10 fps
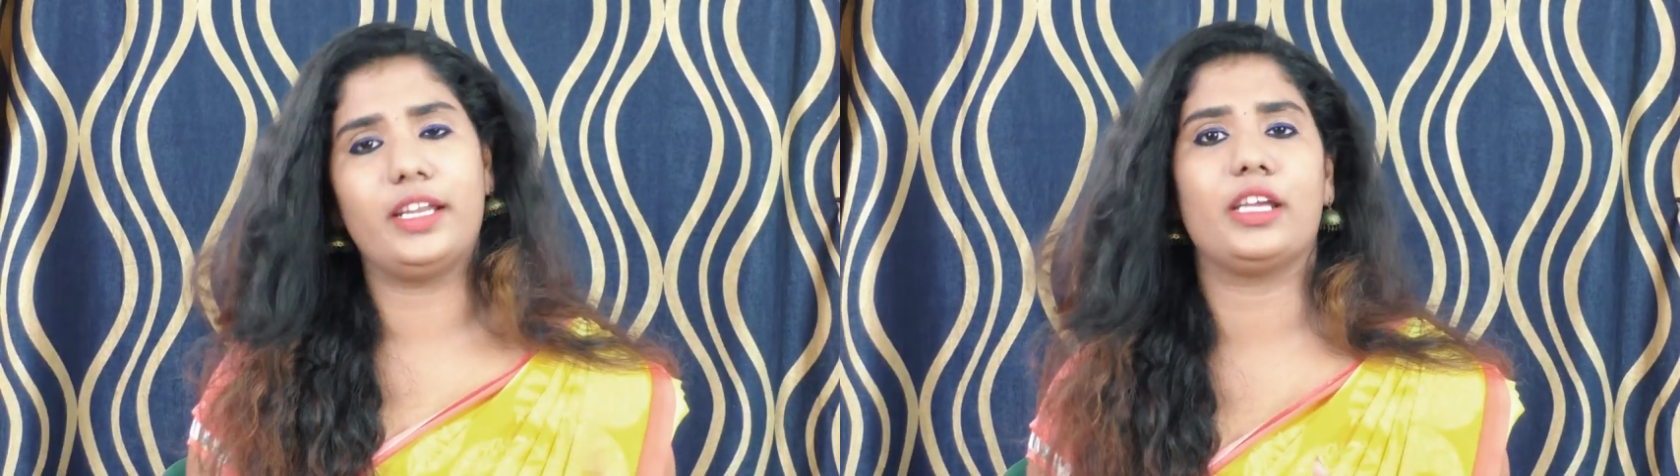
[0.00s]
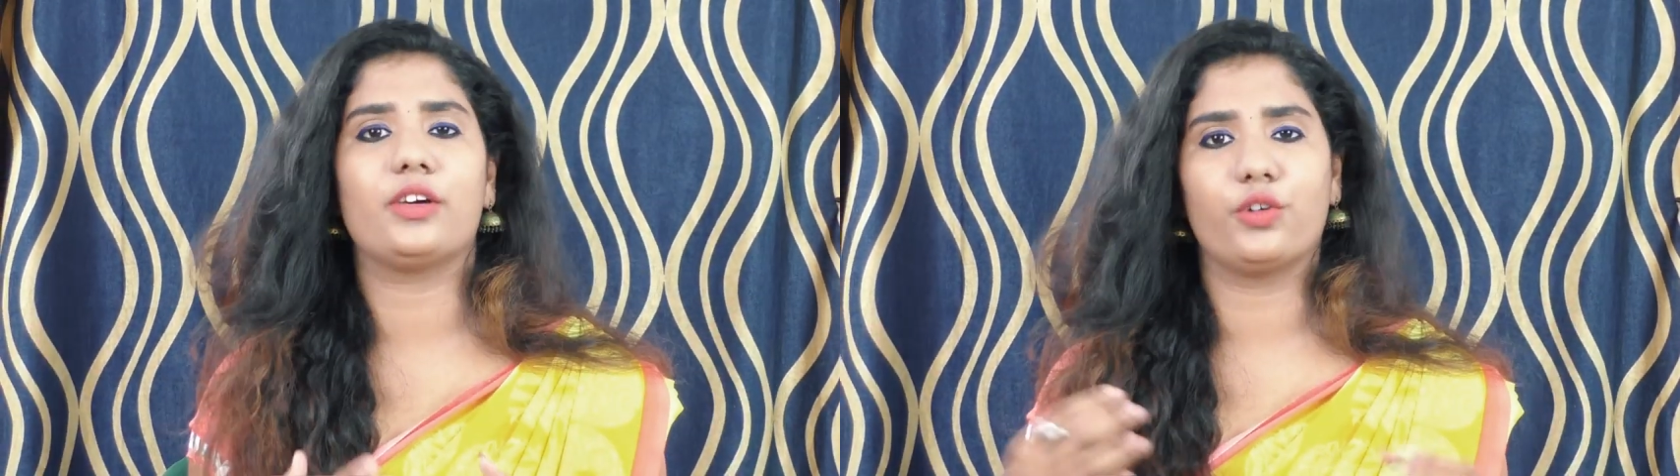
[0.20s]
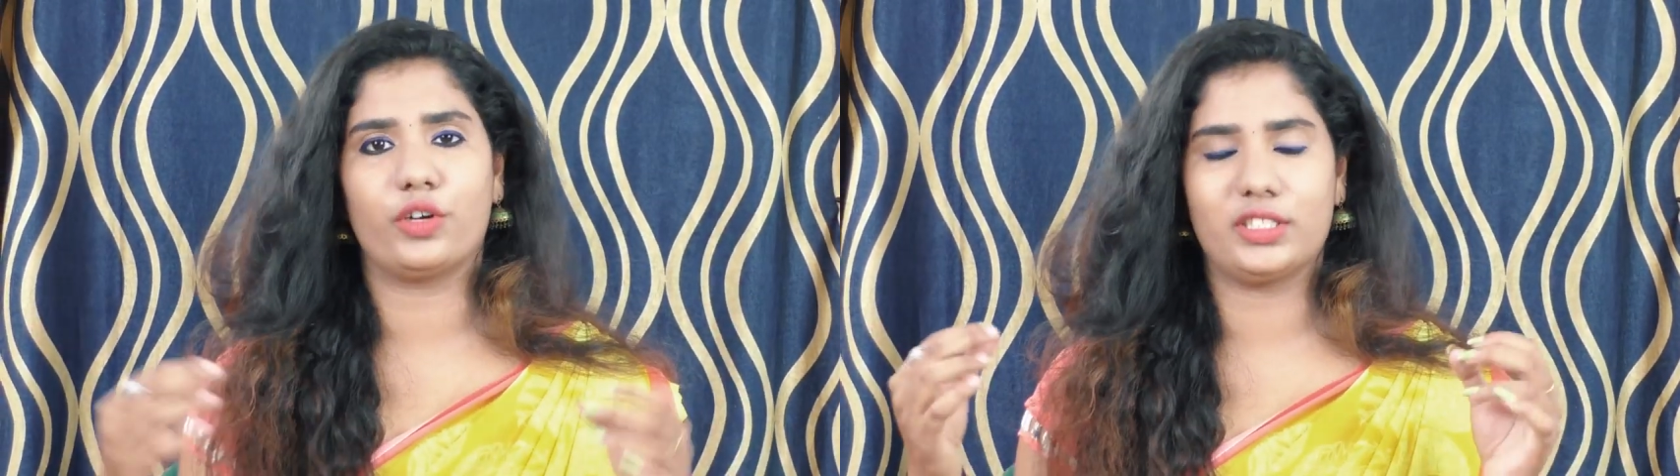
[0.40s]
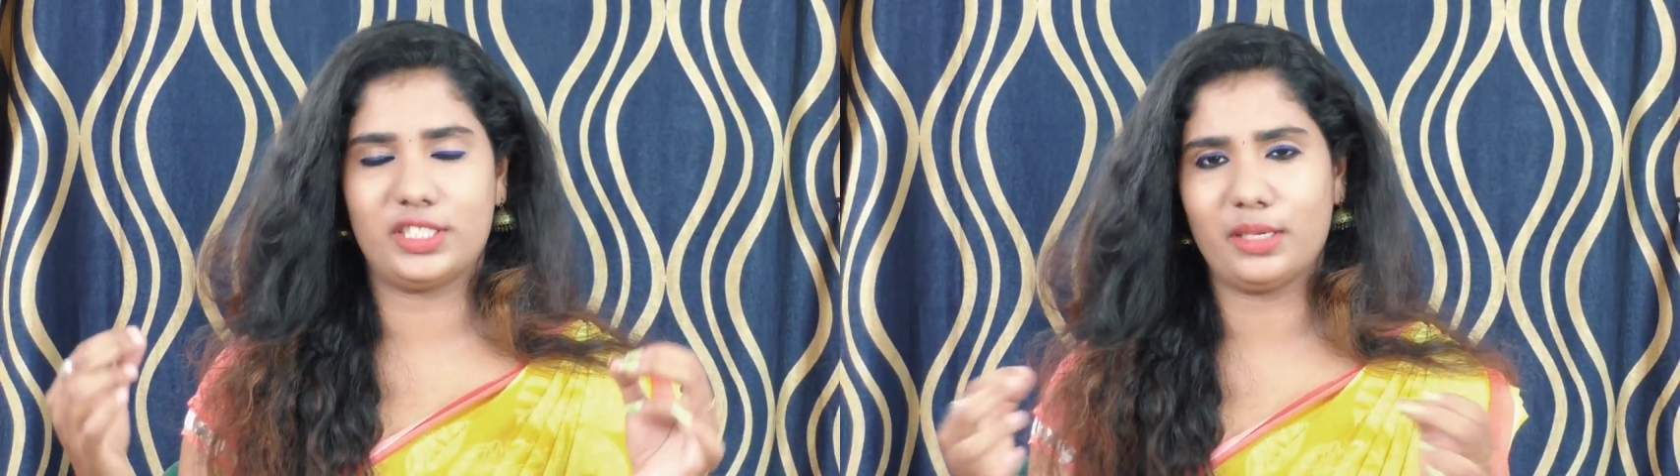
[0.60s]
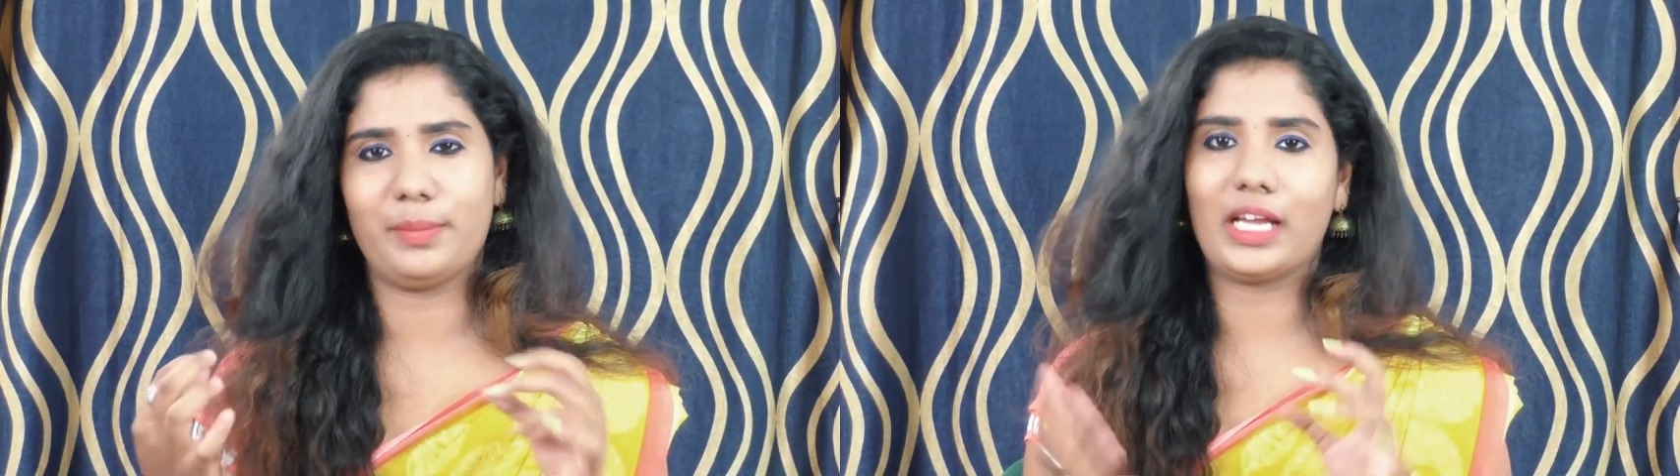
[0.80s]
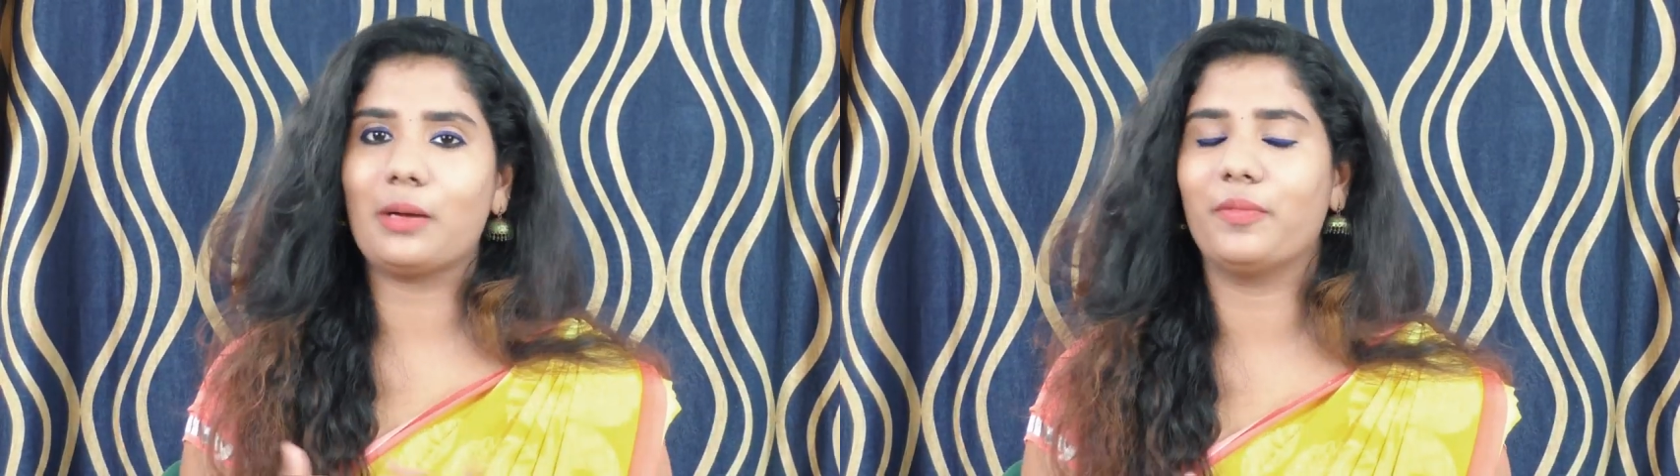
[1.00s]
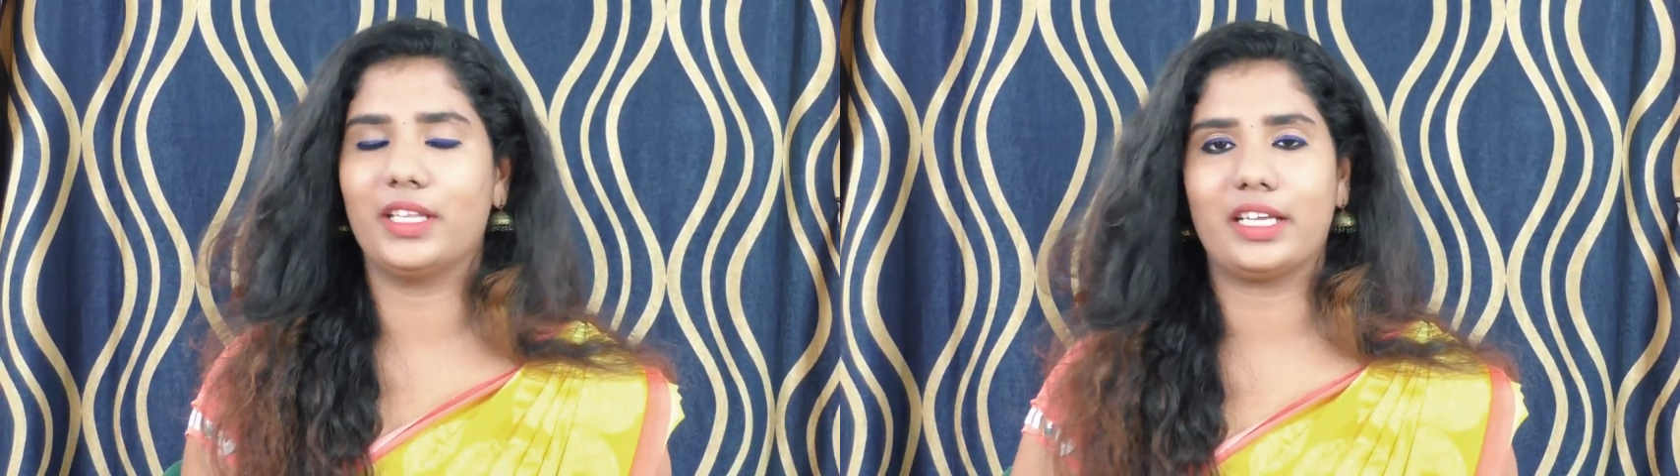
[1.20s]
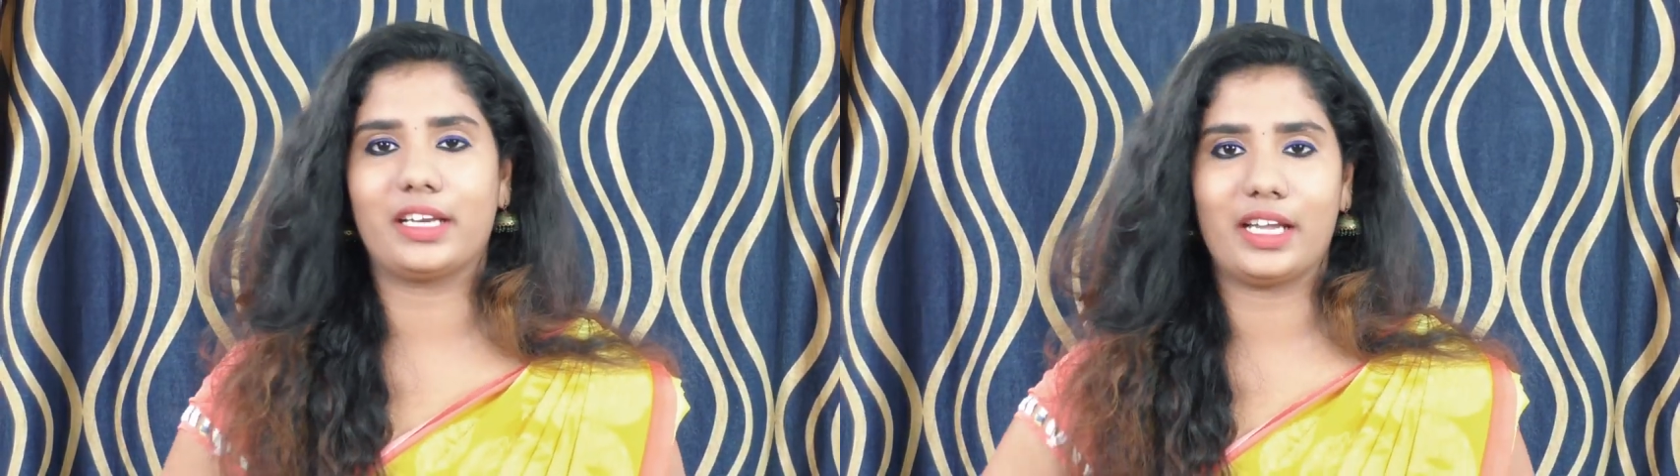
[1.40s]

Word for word: இன்னைக்கு ஒரு சின்ன மேக்கப் வந்து